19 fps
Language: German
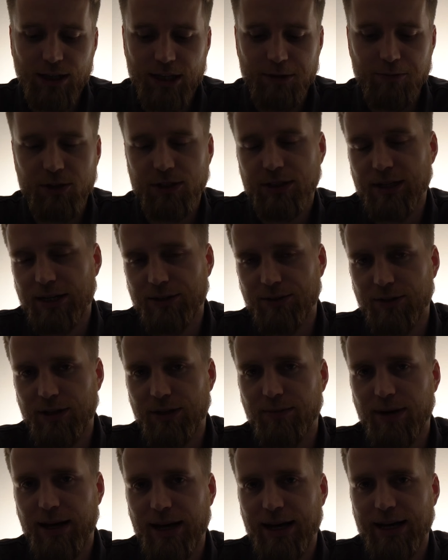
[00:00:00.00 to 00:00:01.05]
Ihr müsst also
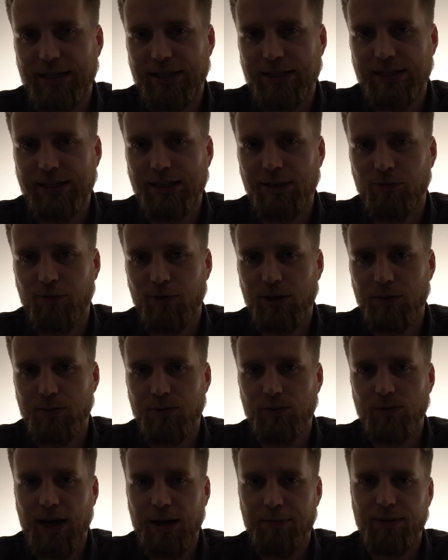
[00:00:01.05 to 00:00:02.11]
immer erst die
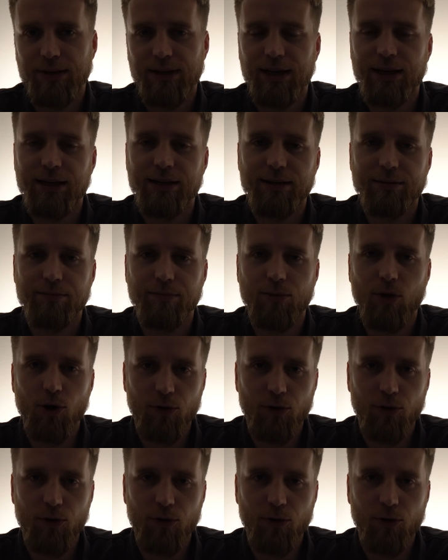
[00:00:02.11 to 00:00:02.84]
Philips Hue App ähm,